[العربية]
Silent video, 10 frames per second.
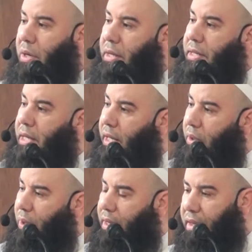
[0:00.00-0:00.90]

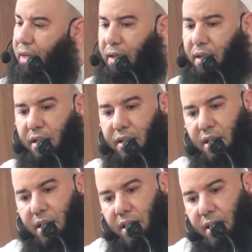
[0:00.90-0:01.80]
ولجاء ولذلك
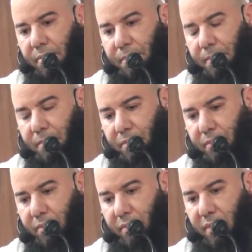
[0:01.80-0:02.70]
جاء
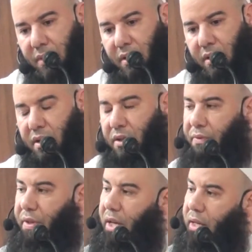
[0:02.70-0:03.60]

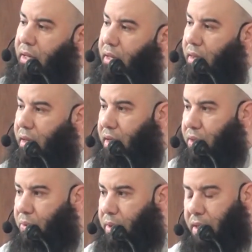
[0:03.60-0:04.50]
في حديث
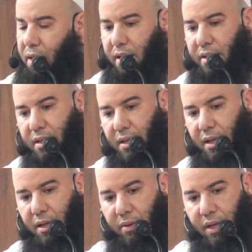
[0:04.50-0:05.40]
رسول الله صلى
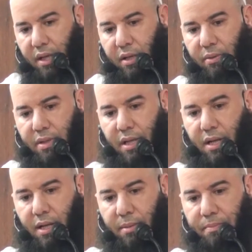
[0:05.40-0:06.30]
الله عليه
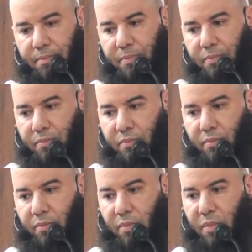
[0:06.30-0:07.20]
وسلم
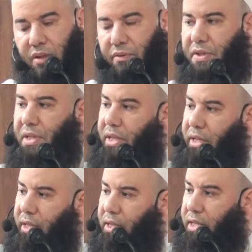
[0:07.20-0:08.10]
في
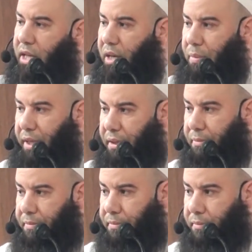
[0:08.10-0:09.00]
صحيح الجامع
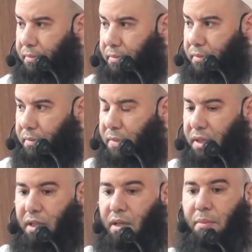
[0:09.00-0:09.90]

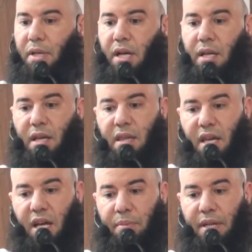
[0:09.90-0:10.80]
من حديث
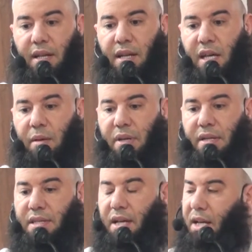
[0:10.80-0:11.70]
عبد الله
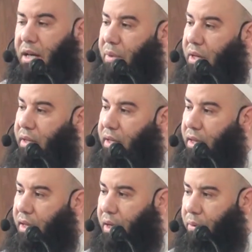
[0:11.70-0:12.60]
بن سلام رضي
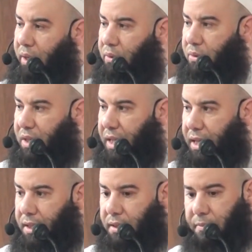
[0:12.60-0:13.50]
الله عنه
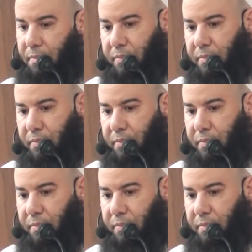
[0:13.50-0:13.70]
قال